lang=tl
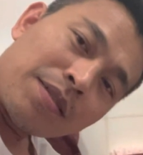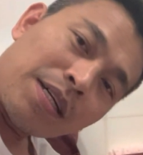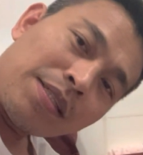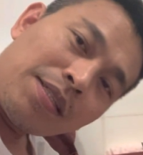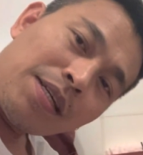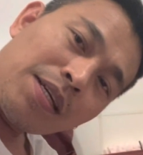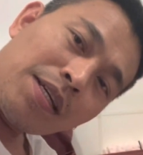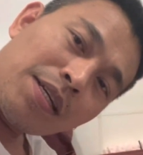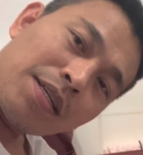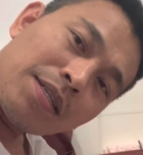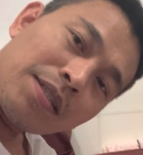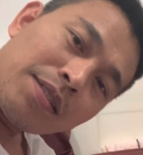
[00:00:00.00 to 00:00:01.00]
Kasi,
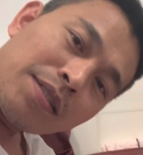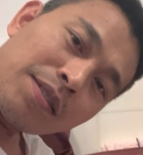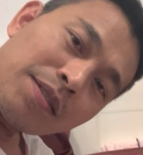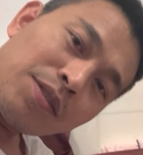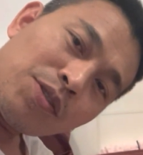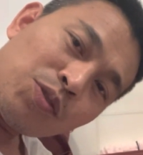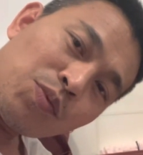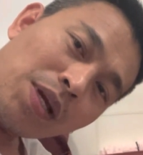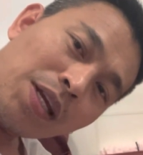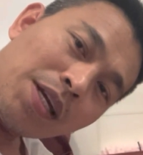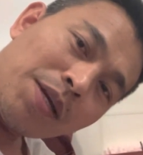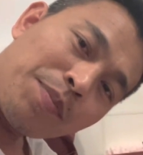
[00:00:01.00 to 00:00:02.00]

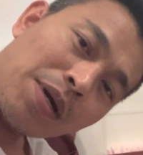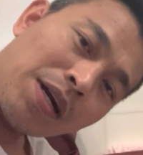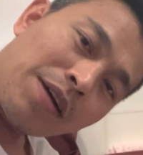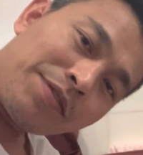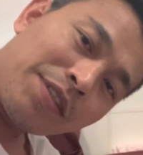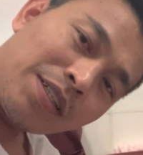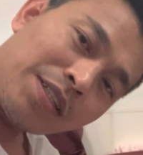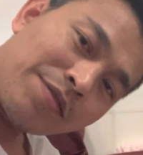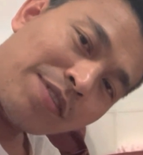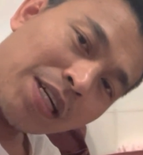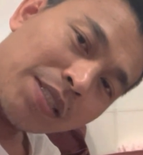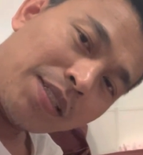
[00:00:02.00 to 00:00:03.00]
usually, pag after the
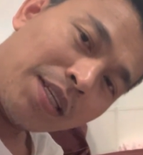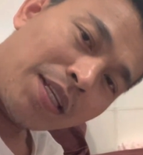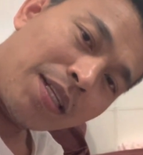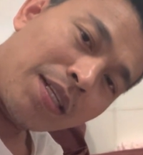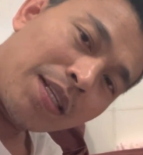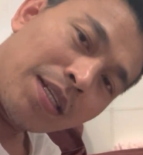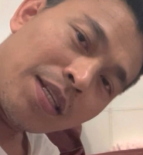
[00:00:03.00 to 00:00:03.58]
vaccine,